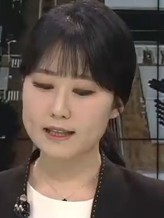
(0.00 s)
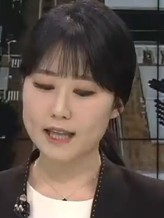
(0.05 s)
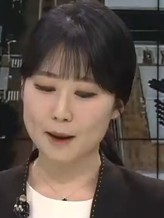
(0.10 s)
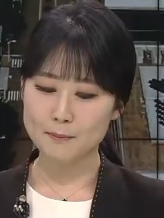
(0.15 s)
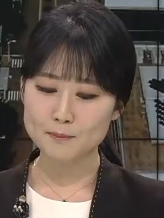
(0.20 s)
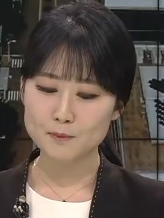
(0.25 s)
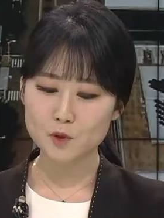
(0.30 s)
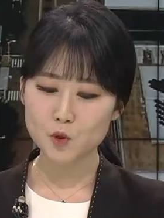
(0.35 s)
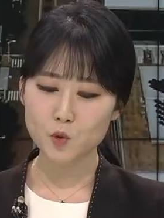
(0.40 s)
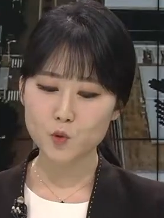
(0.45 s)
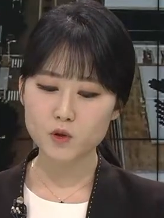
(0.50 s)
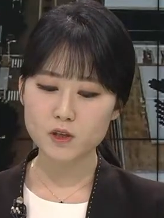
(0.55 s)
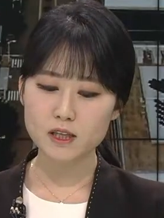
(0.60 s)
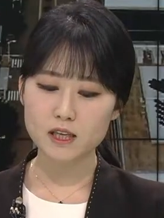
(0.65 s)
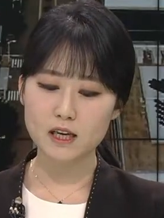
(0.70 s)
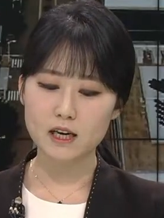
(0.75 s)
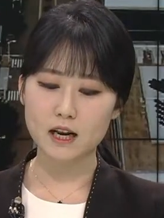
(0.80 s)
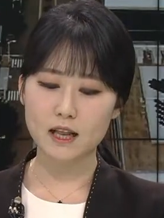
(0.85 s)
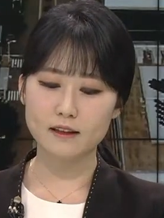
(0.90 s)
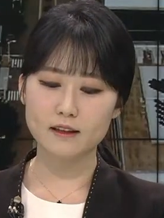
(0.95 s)
남 좋은
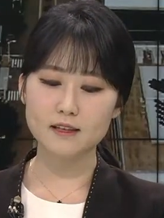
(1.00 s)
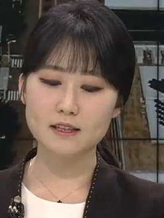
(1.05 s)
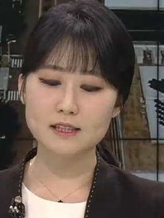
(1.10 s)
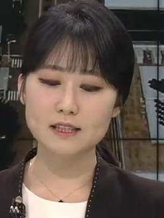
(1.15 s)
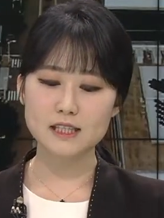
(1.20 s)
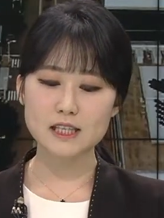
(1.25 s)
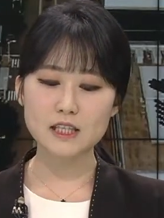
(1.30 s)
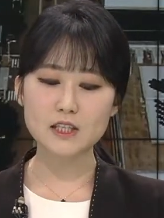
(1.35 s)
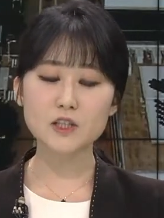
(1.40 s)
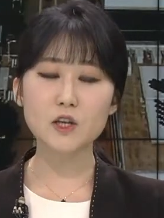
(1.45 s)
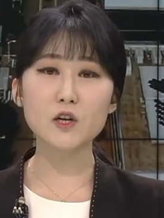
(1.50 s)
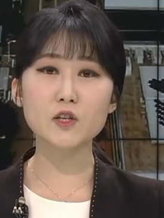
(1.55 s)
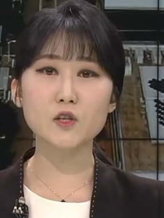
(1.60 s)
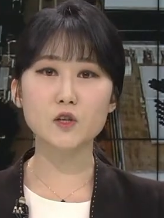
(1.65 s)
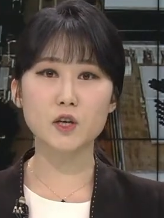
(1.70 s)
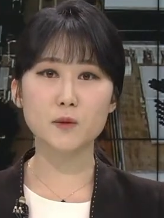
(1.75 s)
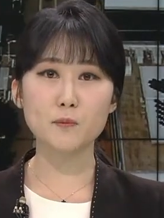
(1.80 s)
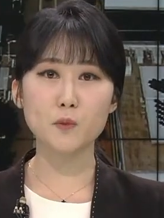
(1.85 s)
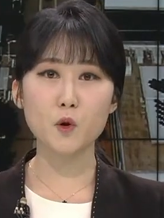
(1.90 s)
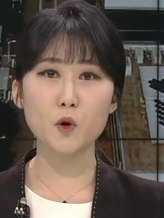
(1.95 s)
일이라는
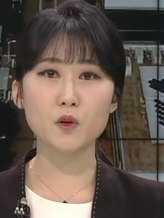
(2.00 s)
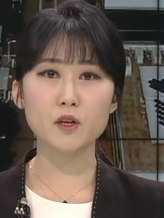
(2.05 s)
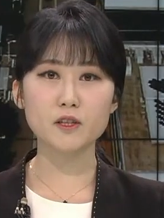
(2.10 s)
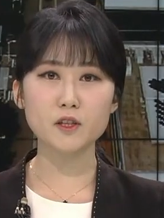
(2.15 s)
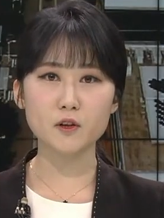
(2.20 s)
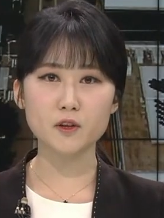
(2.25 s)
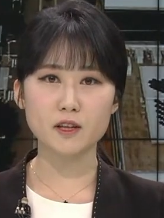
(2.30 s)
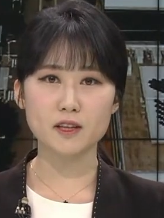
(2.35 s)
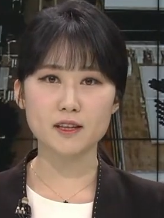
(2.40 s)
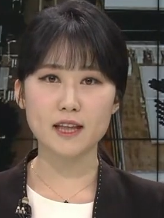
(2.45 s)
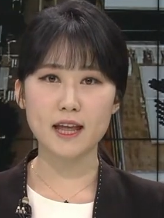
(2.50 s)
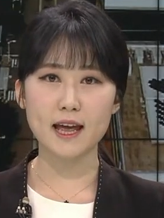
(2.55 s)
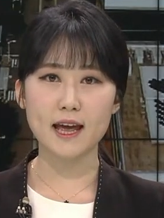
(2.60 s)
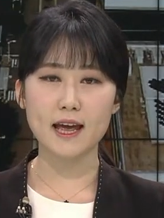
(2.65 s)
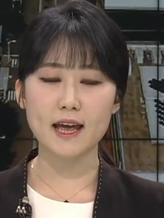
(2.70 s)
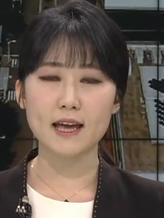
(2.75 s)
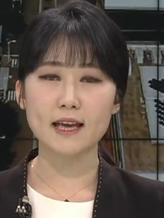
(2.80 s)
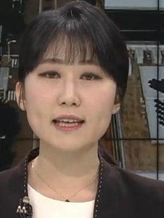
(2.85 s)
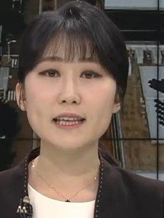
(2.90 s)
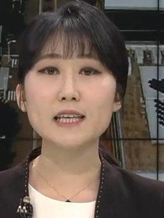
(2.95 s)
직설적인 표현을 썼는데
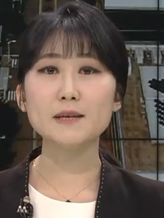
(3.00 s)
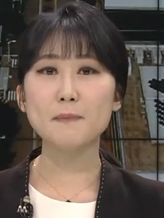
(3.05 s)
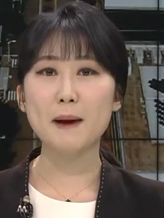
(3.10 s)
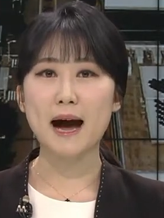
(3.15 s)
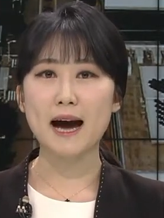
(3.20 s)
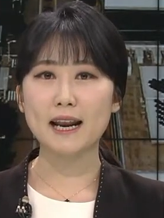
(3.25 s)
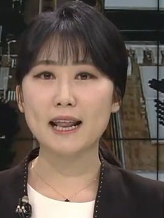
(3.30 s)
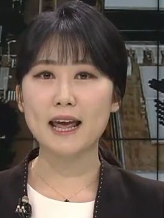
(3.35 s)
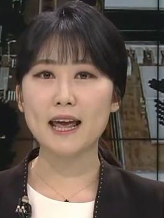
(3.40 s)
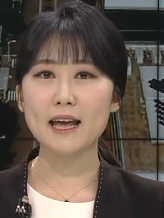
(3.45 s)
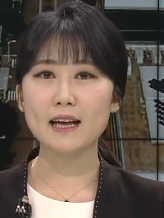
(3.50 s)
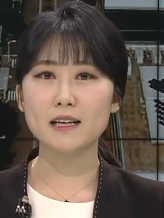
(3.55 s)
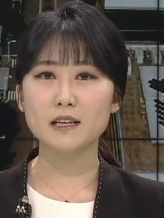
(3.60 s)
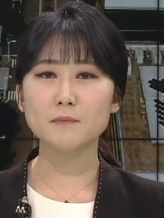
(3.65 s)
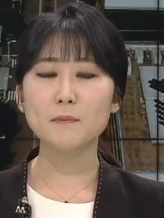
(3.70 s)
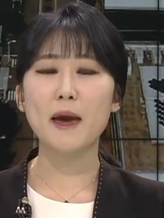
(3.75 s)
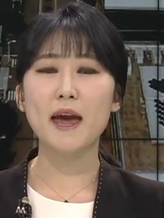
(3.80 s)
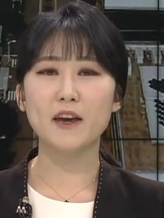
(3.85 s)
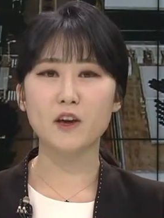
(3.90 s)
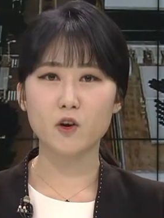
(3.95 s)
이 말에 그
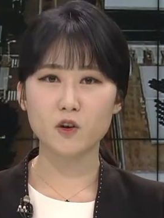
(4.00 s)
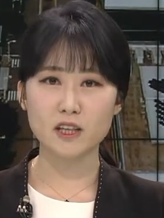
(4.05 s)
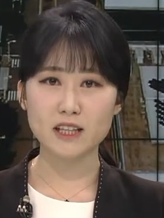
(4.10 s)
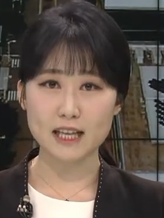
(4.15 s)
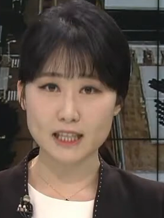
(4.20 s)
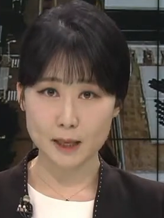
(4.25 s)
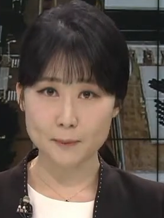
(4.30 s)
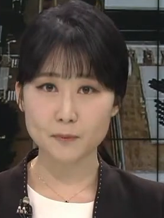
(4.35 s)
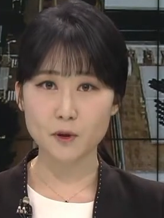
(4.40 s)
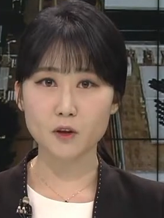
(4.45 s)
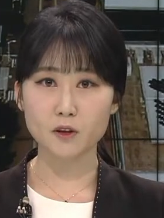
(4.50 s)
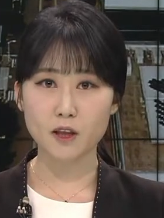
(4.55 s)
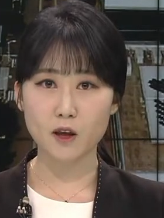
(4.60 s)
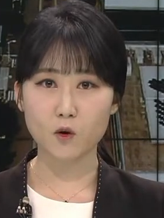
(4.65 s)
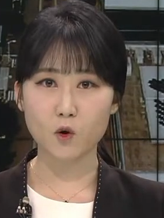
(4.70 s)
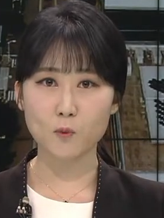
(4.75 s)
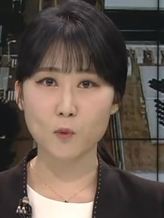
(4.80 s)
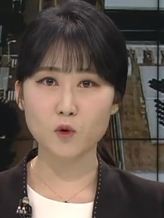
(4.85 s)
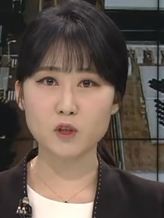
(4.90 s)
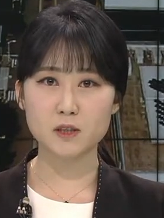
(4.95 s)
배경이 다
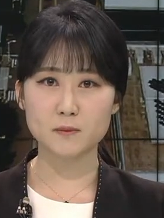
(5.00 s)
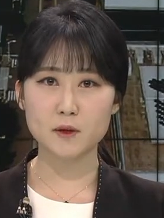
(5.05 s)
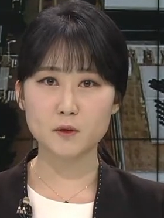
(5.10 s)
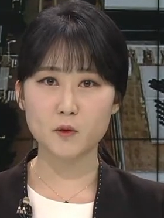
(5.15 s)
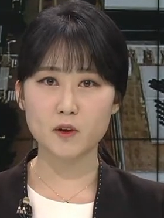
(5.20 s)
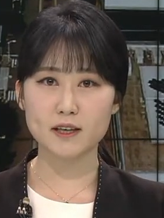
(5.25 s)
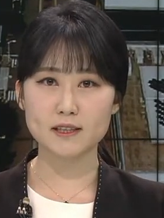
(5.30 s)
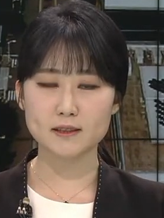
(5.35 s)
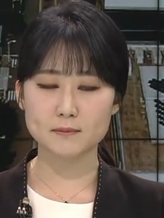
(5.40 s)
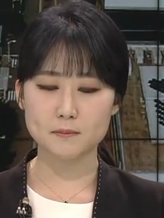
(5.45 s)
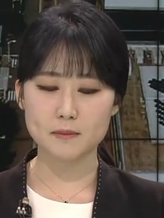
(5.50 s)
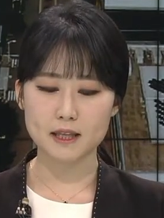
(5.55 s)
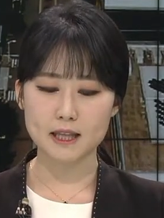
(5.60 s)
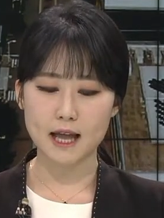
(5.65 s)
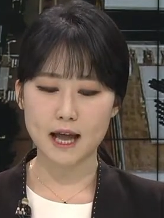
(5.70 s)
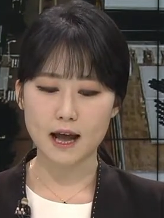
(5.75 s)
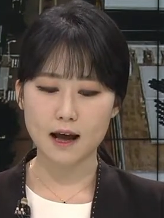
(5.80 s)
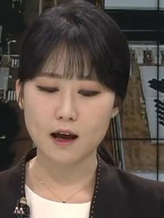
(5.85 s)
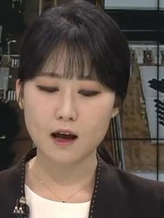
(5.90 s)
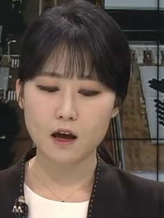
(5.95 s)
담겼다고 보시면
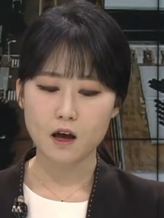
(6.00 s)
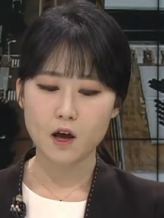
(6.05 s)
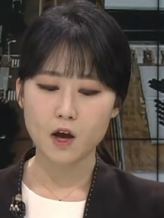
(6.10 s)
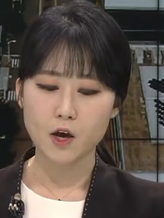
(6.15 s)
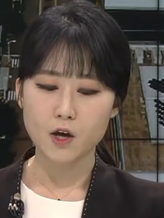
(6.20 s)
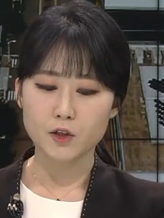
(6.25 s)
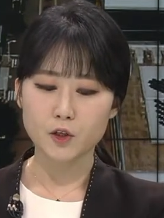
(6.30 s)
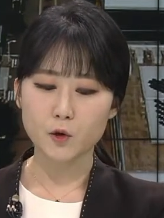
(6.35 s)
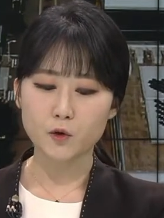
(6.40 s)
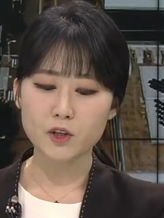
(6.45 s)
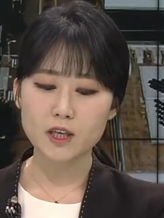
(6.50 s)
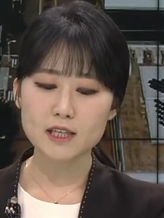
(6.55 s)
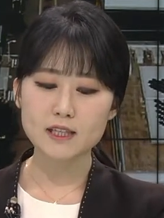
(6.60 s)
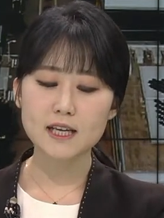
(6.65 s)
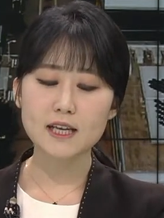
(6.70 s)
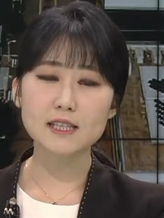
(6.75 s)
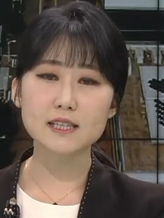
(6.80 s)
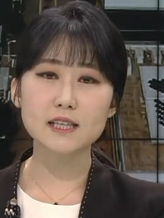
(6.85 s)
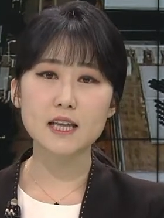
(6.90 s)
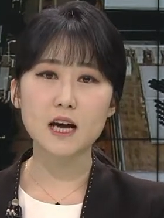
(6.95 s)
되겠습니다.
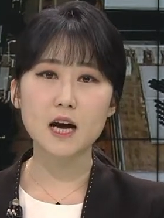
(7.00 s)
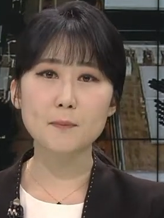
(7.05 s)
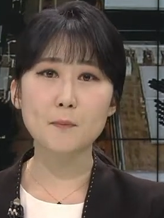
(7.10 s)
전기차 시대가